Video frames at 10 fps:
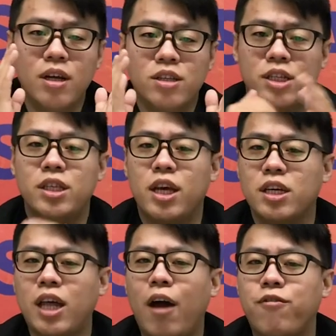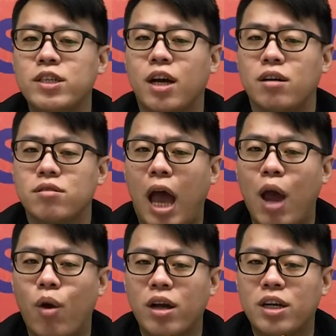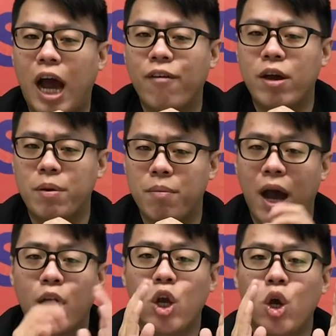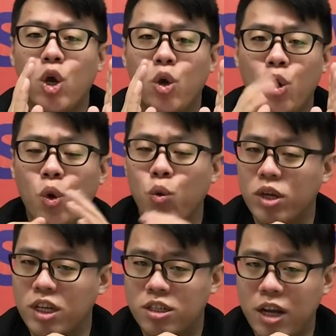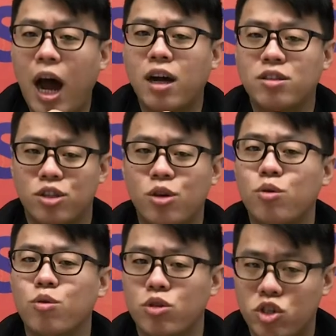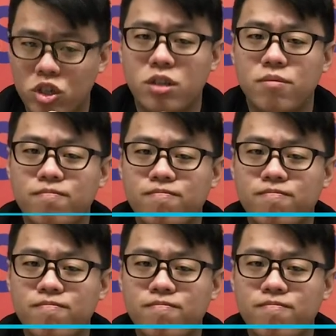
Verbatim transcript: 今天跟大家分享台湾咖啡品牌路易莎的故事。